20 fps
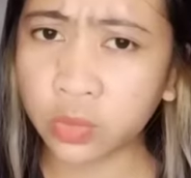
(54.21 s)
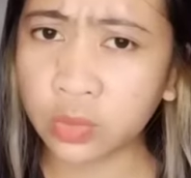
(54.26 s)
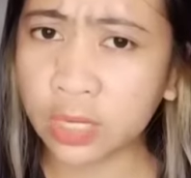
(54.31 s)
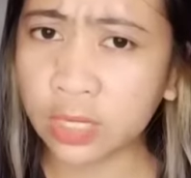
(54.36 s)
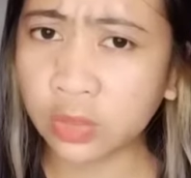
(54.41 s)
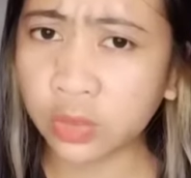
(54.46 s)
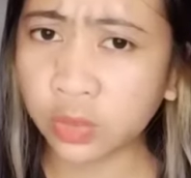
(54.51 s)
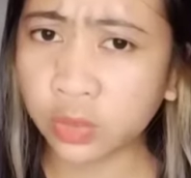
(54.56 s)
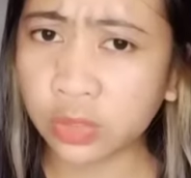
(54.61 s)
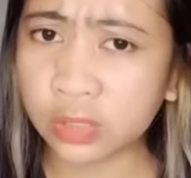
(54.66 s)

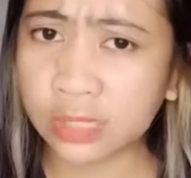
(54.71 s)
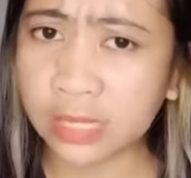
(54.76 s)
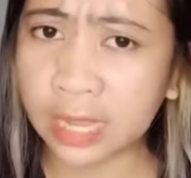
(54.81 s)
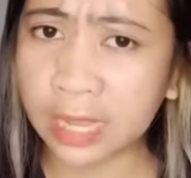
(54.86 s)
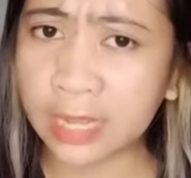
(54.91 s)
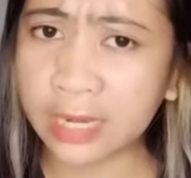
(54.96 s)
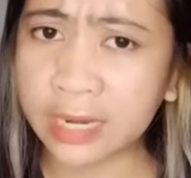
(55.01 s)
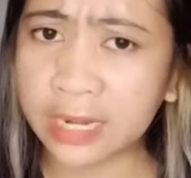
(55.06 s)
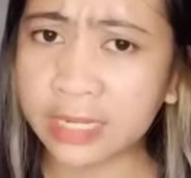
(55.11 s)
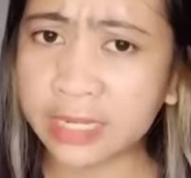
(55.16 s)
udah
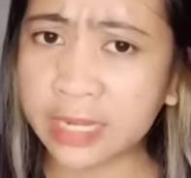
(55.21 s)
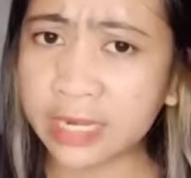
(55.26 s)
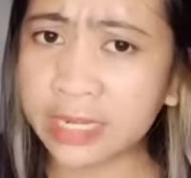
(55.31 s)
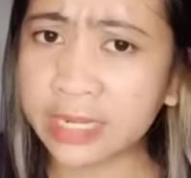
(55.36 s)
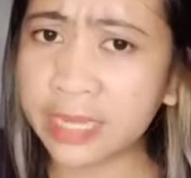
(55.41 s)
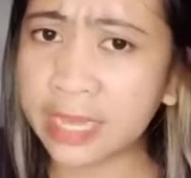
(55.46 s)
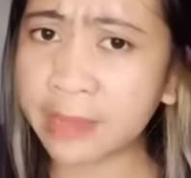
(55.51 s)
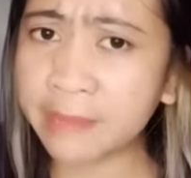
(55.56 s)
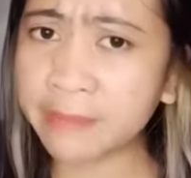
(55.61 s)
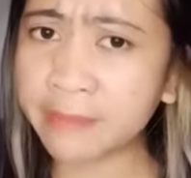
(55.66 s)
susah dan
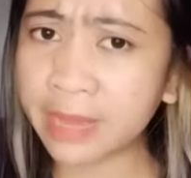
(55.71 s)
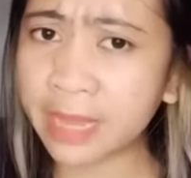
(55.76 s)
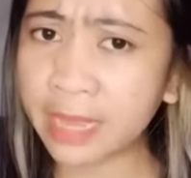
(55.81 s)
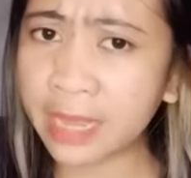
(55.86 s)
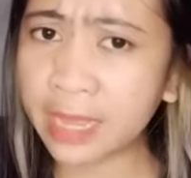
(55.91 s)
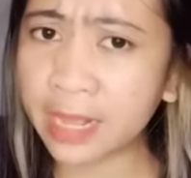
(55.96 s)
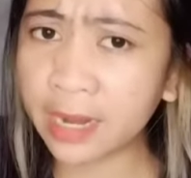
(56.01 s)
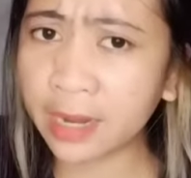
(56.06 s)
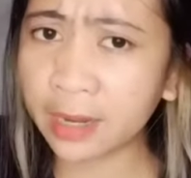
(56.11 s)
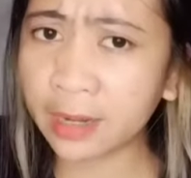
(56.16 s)
jadi
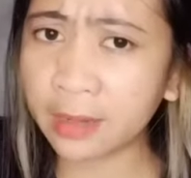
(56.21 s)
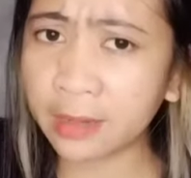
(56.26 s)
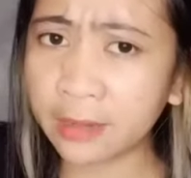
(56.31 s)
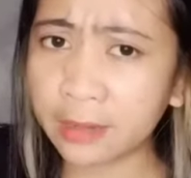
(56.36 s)
gembel.